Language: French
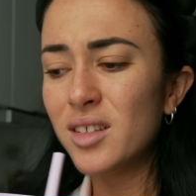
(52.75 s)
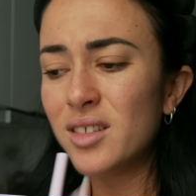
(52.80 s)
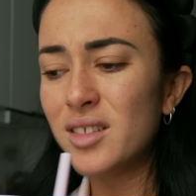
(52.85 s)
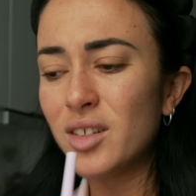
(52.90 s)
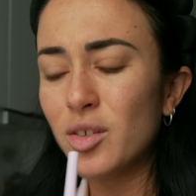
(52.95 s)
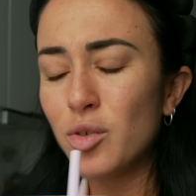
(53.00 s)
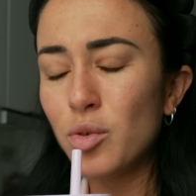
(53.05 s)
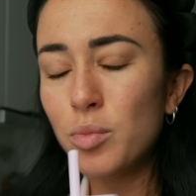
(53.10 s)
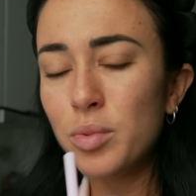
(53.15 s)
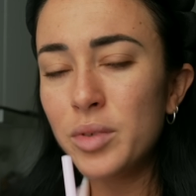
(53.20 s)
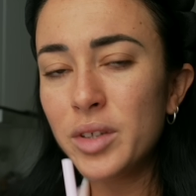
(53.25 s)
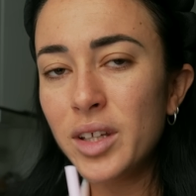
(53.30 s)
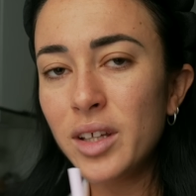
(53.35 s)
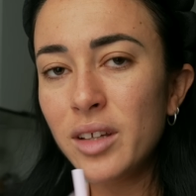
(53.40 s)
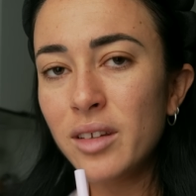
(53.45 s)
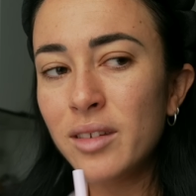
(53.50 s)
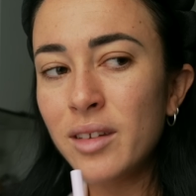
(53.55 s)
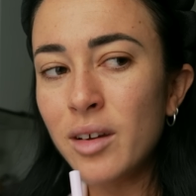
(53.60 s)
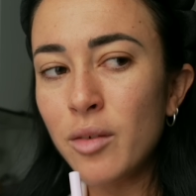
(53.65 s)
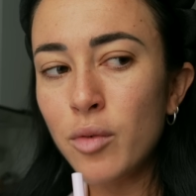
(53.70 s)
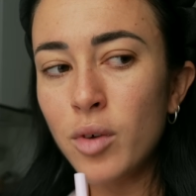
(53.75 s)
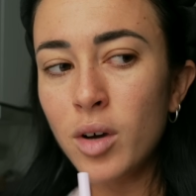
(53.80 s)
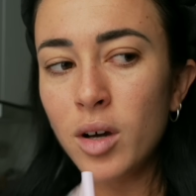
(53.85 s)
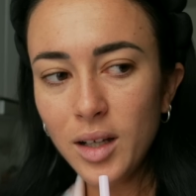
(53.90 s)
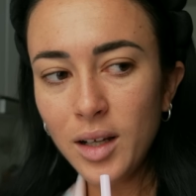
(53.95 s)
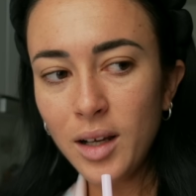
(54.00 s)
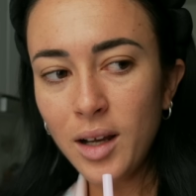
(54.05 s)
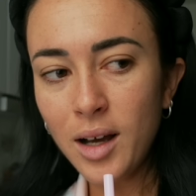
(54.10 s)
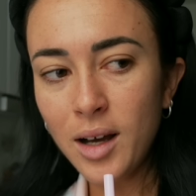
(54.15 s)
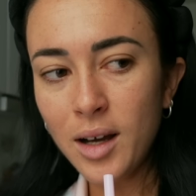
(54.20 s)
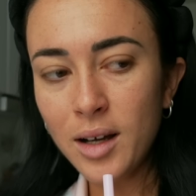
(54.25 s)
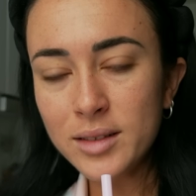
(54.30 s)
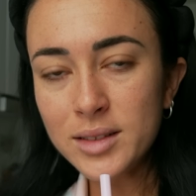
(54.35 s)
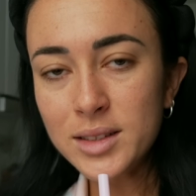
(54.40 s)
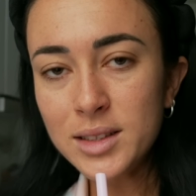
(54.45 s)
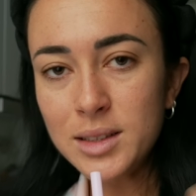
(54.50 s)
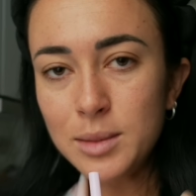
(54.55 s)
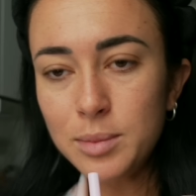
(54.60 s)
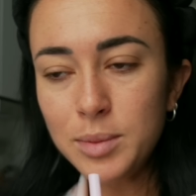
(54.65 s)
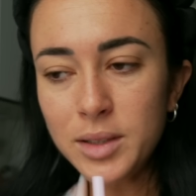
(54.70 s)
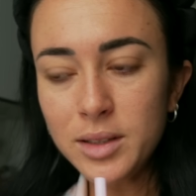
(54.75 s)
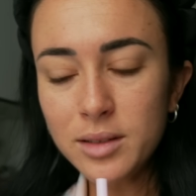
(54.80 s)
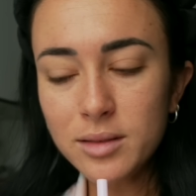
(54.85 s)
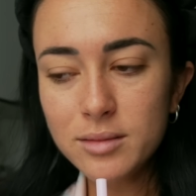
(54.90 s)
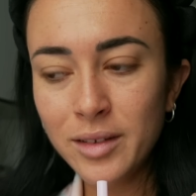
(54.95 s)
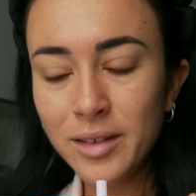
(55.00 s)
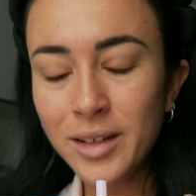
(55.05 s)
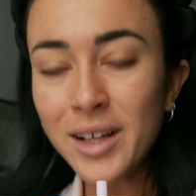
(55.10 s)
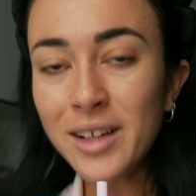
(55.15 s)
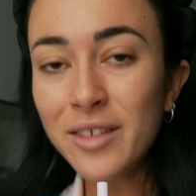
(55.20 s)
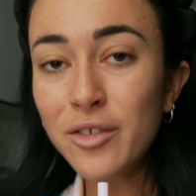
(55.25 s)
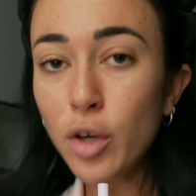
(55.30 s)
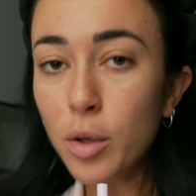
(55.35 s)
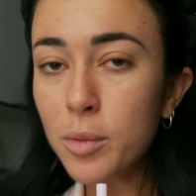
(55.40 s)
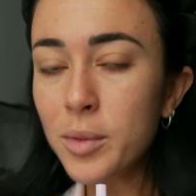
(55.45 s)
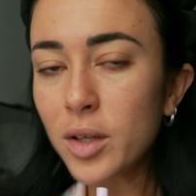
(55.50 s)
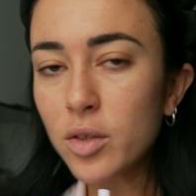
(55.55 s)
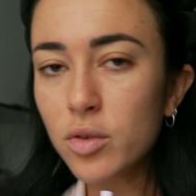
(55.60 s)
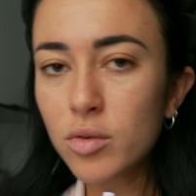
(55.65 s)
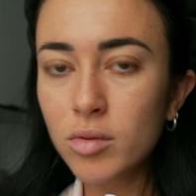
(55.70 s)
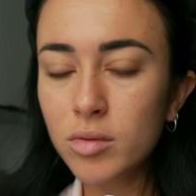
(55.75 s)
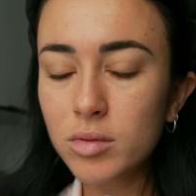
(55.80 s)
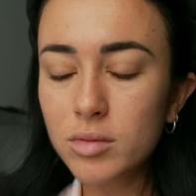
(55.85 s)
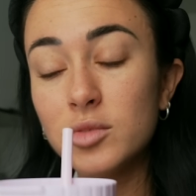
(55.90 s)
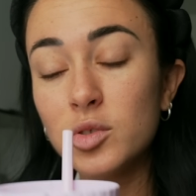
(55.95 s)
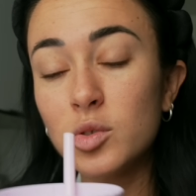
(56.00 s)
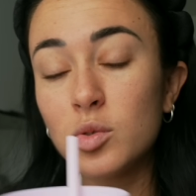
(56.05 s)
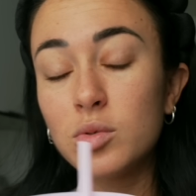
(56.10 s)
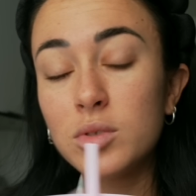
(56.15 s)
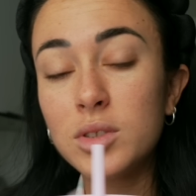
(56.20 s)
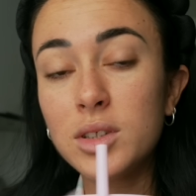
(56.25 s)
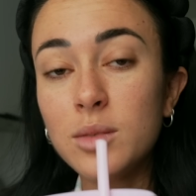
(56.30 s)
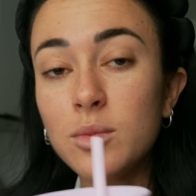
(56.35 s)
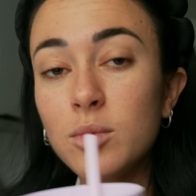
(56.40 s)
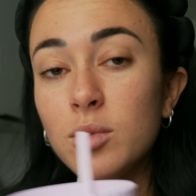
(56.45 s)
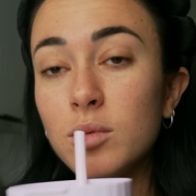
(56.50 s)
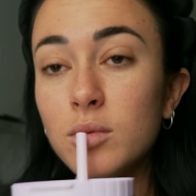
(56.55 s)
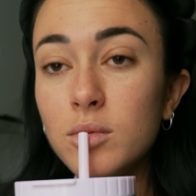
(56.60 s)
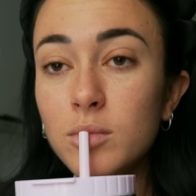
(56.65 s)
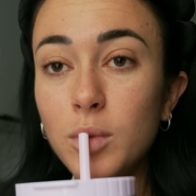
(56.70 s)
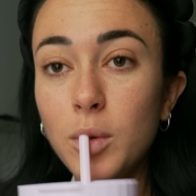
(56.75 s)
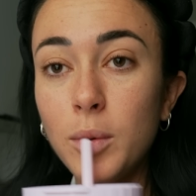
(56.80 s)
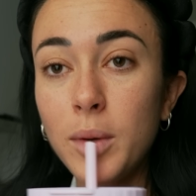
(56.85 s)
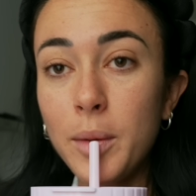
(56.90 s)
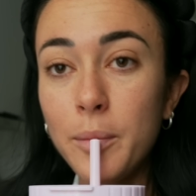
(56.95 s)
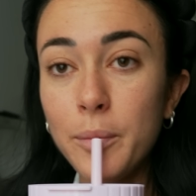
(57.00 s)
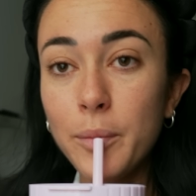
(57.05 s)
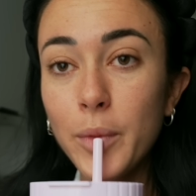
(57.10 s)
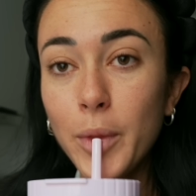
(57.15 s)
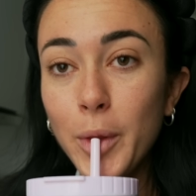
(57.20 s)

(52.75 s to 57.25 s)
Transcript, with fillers: C'est compliqué d'avoir la discipline d'aller dormir tôt. Du coup, c'est mon problème.